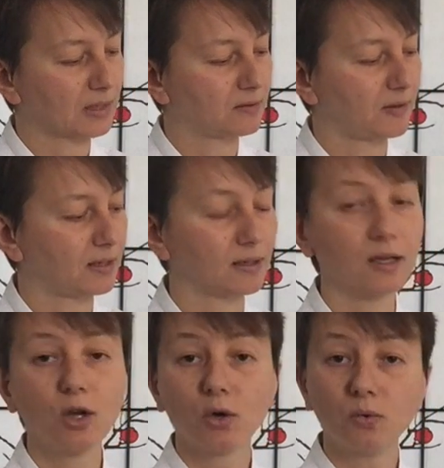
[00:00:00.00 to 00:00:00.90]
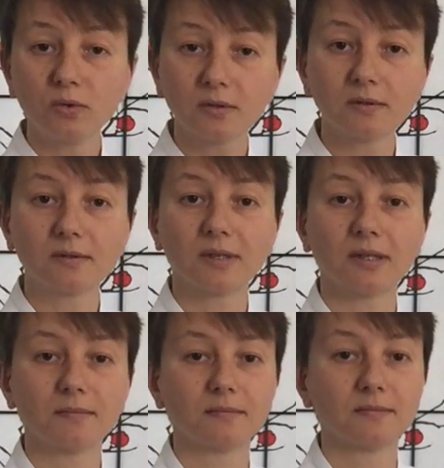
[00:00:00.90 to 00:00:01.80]
Ich werde unten
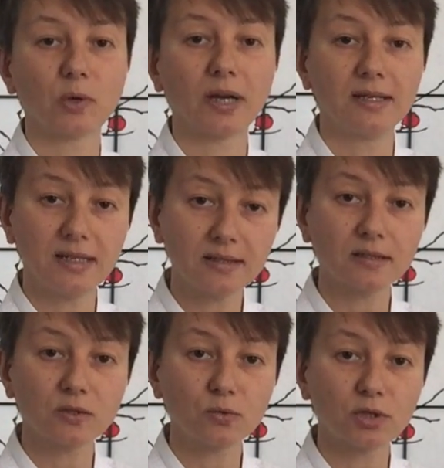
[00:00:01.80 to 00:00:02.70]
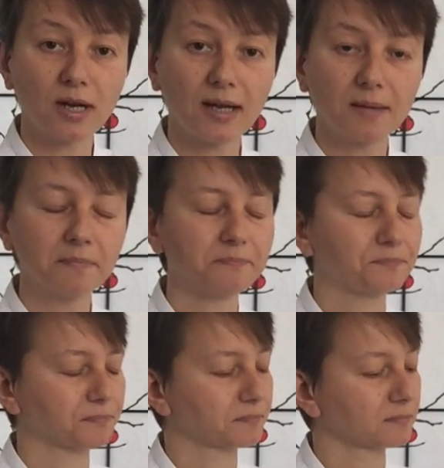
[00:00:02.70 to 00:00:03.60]
ähm, noch einen Link dazu
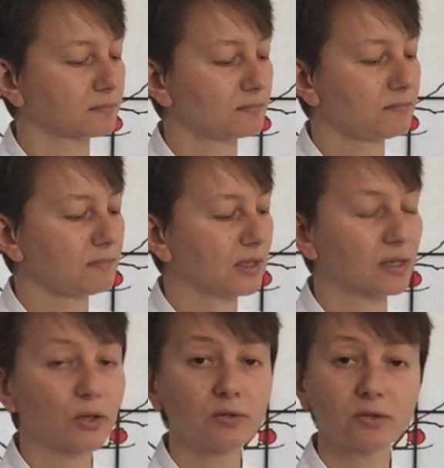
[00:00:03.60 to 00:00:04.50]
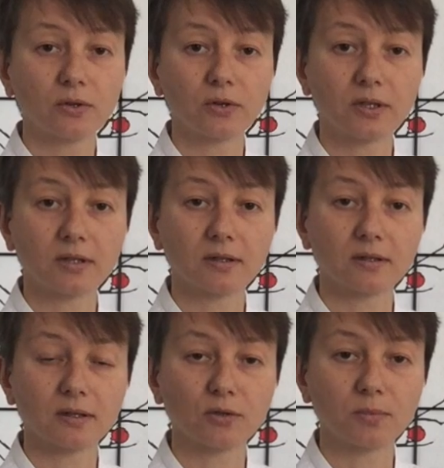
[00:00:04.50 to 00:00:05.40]
schreiben. Da könnt ihr euch äh,
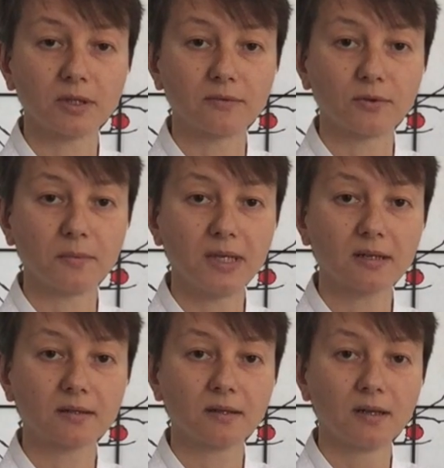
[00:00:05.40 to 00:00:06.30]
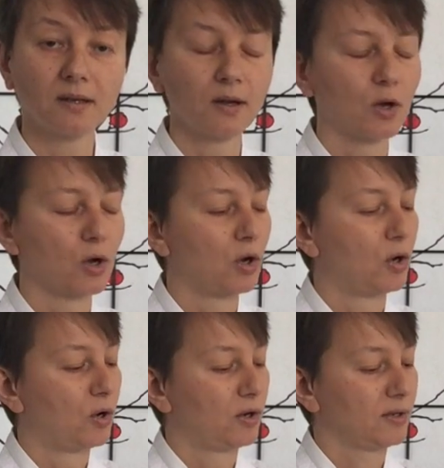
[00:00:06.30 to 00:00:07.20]
darüber informieren.
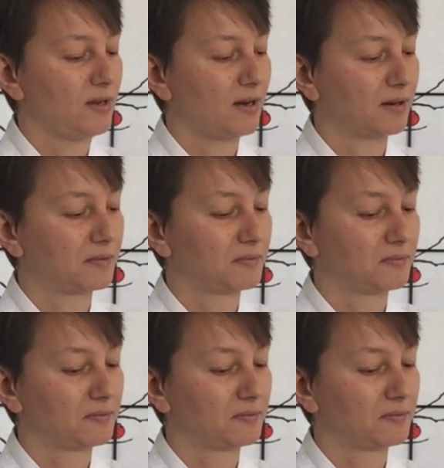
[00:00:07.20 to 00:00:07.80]
Ja.